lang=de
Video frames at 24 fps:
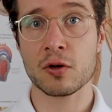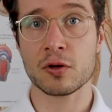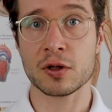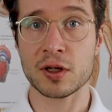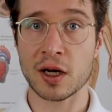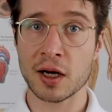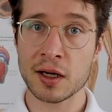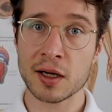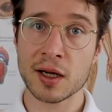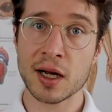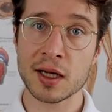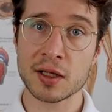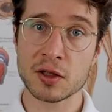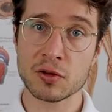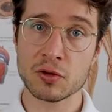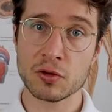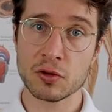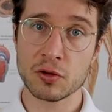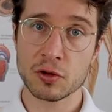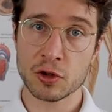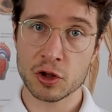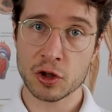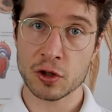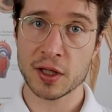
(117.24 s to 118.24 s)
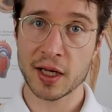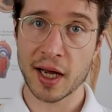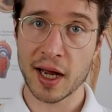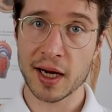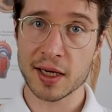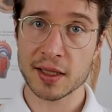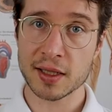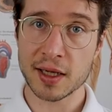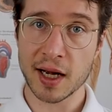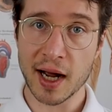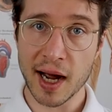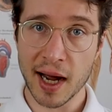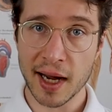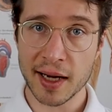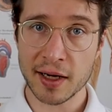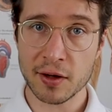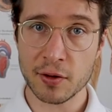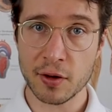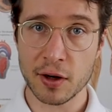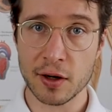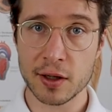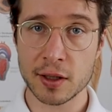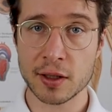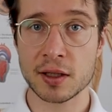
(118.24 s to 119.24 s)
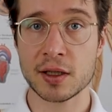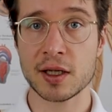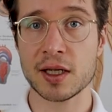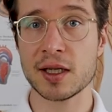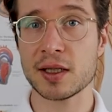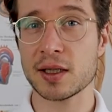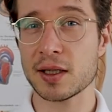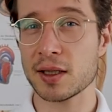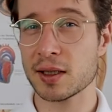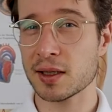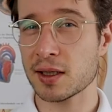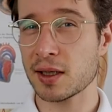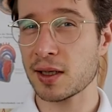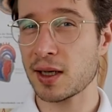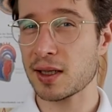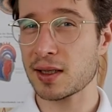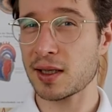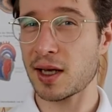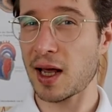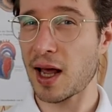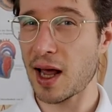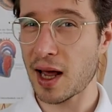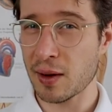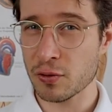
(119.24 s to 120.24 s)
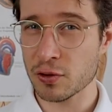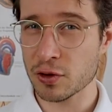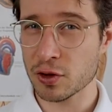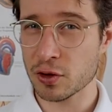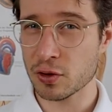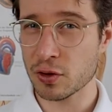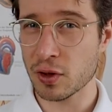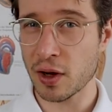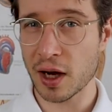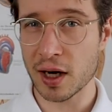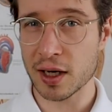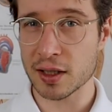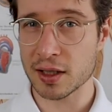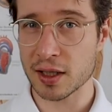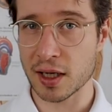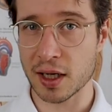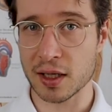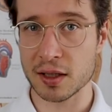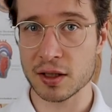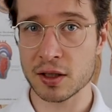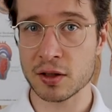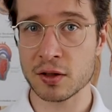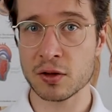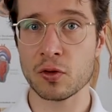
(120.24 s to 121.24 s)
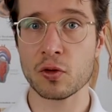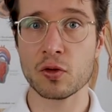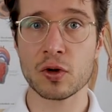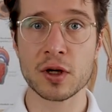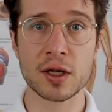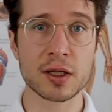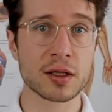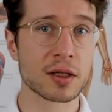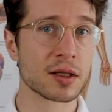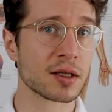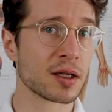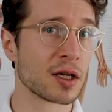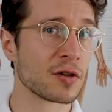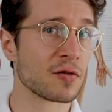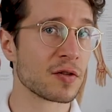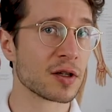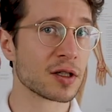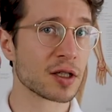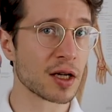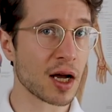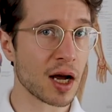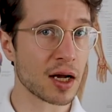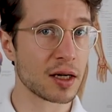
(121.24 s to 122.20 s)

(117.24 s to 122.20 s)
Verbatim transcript: Und dann kannst du schon direkt einordnen, ist es denn jetzt emotionales Essen oder ist es etwas